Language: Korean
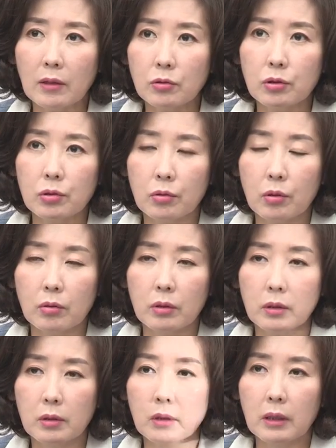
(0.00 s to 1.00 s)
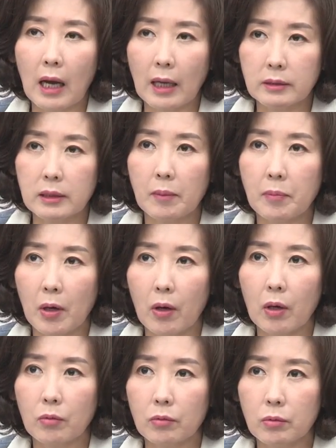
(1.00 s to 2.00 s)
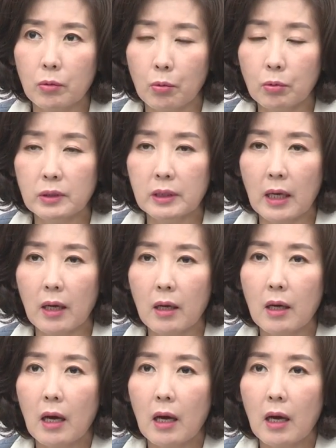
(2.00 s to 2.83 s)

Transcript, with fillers: 한 축으로는 가짜 평화 공세,